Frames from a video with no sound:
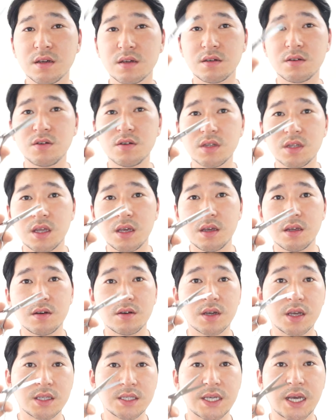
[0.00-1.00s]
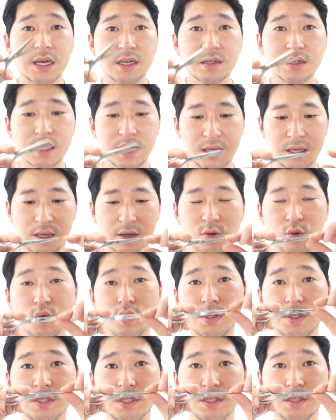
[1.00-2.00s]
그럴 때 이렇게 작은 가위
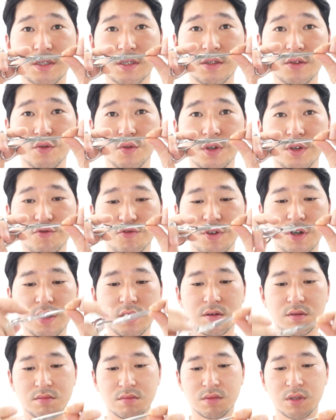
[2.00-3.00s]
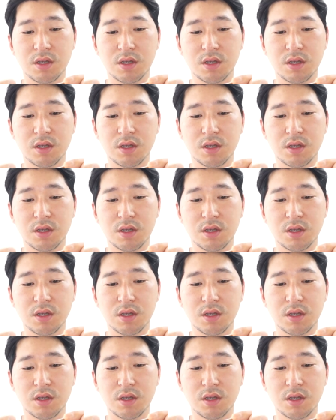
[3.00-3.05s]
5인치를 쓰고 있고요.